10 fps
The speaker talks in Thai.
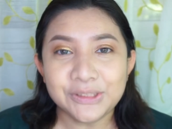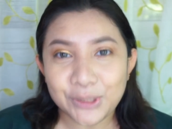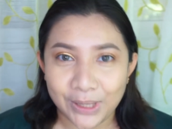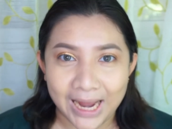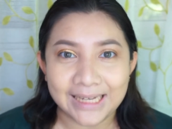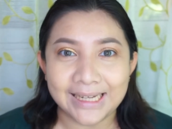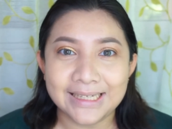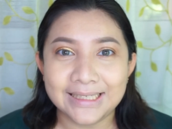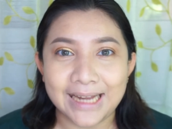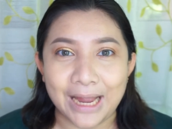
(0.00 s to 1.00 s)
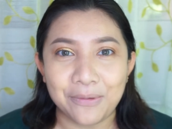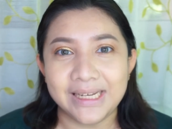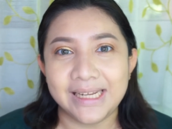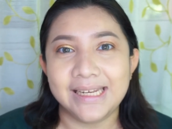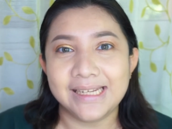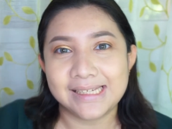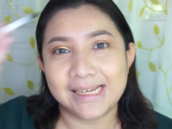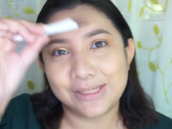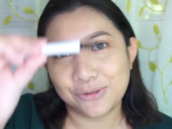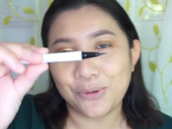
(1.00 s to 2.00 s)
นของอายไลเนอร์นะคะวันนี้นิกจะใช้
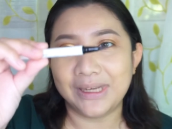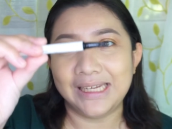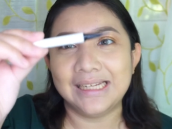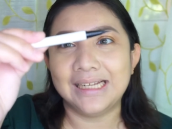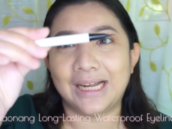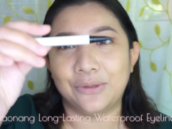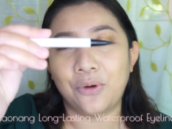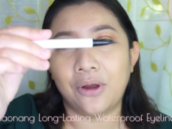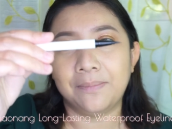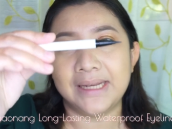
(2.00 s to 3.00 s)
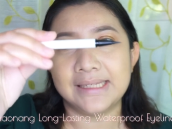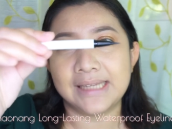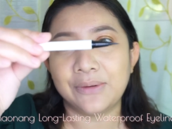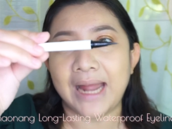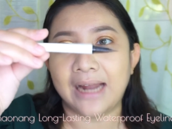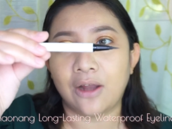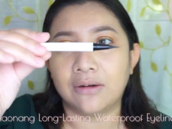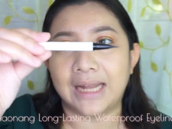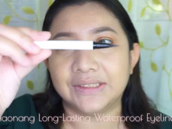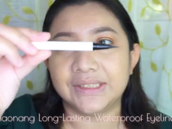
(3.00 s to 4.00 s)
เจ้าตัวนี้เลยค่ะทุกคนเป็นเจ้านาง Long
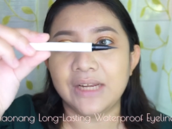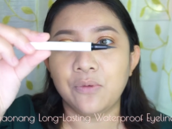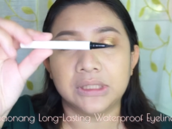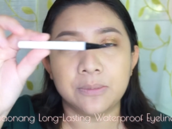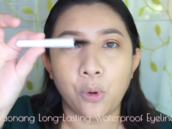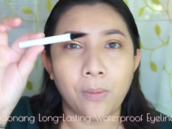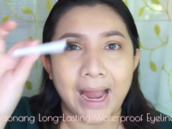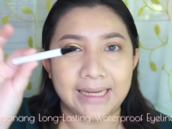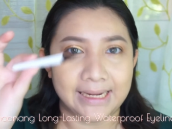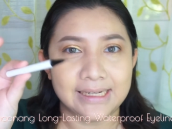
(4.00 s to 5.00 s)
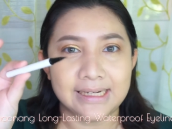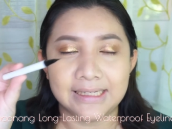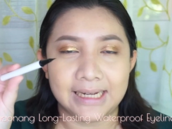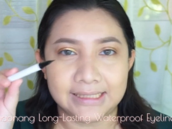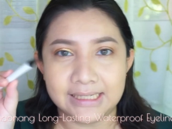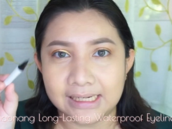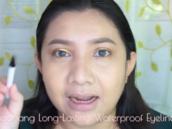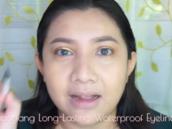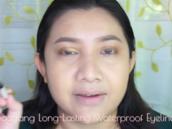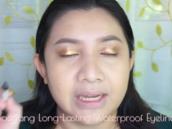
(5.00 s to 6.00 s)
Lasting Waterproof Eyeliner นะคะที่นิกเค
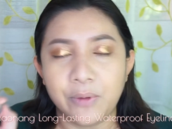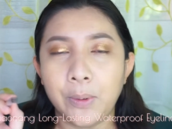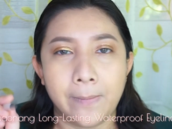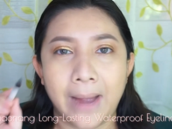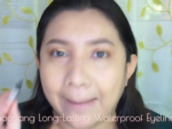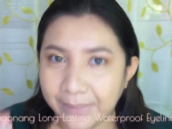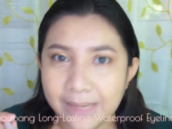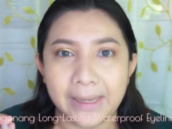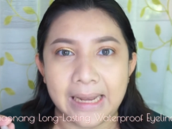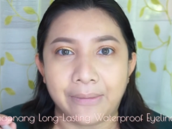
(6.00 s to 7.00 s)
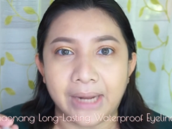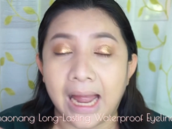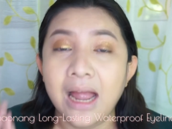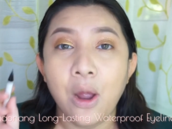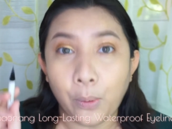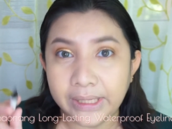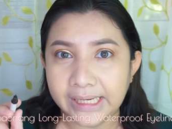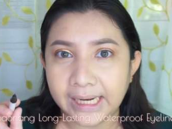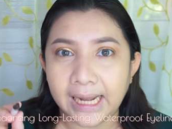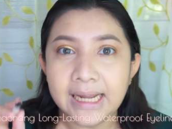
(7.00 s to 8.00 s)
ยรีวิวแบบภาพนิ่งไปแล้วนะคะวันนี้
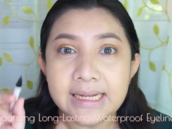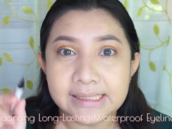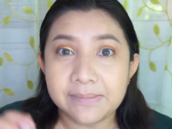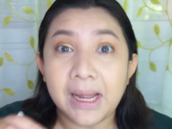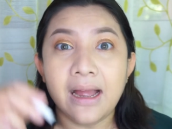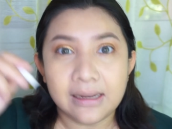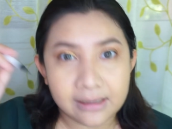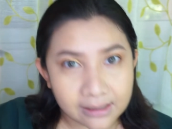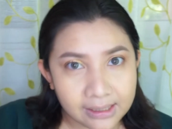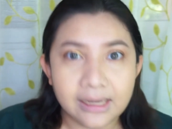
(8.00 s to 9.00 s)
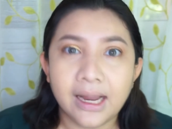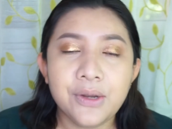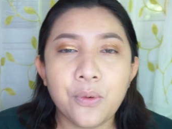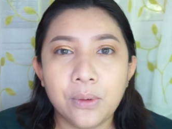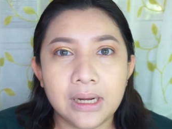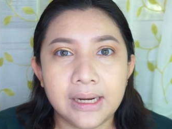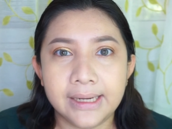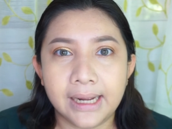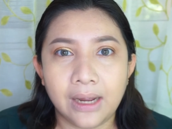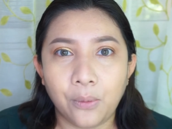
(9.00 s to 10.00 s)
นะคะจะมากรีดให้ดูเลย
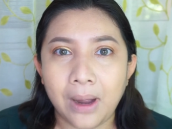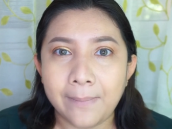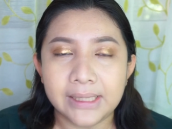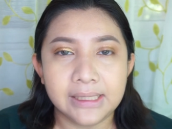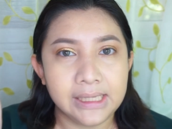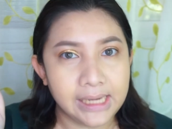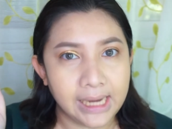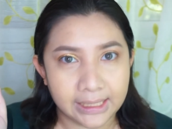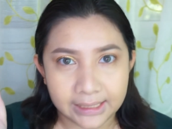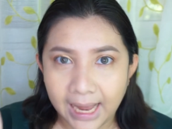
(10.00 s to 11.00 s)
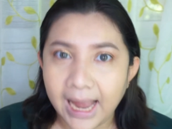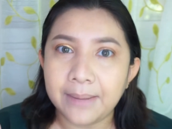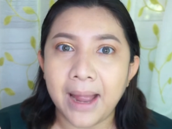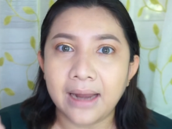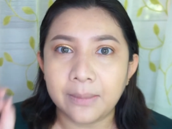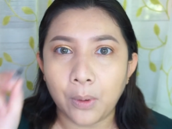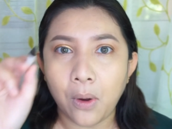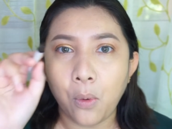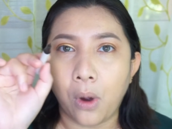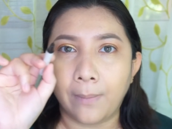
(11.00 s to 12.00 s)
นะคะว่ามันเขียนง่ายมากเลยเพราะว่า
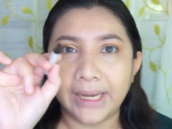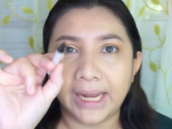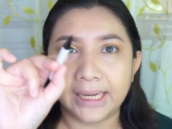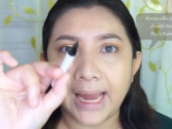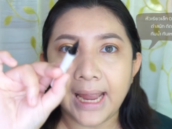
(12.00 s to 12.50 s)
หัวมันอะแค่